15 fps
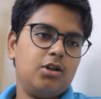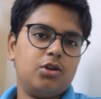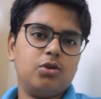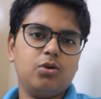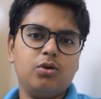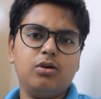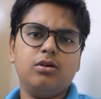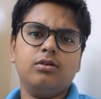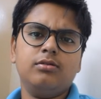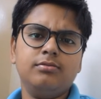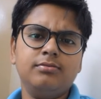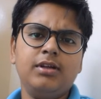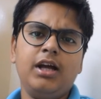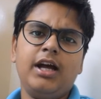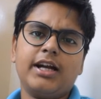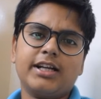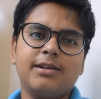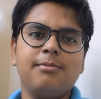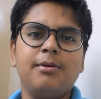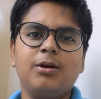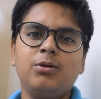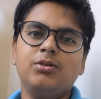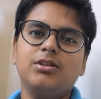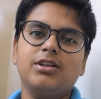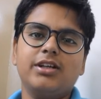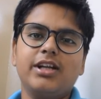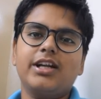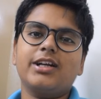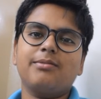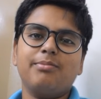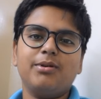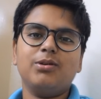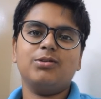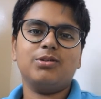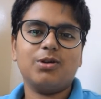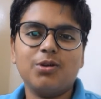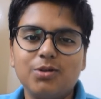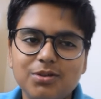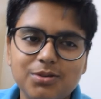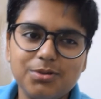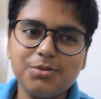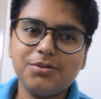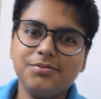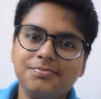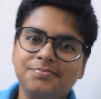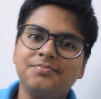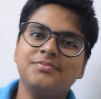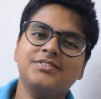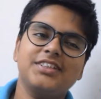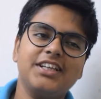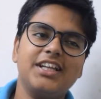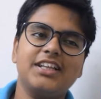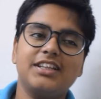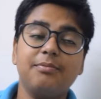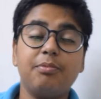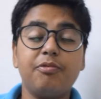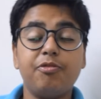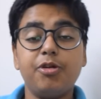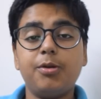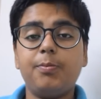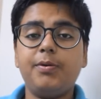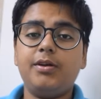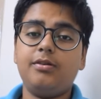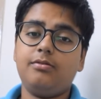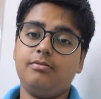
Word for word: तो एक्ट भी खुद का डायरेक्ट भी खुद करो तो सही रहता है पर फिर भी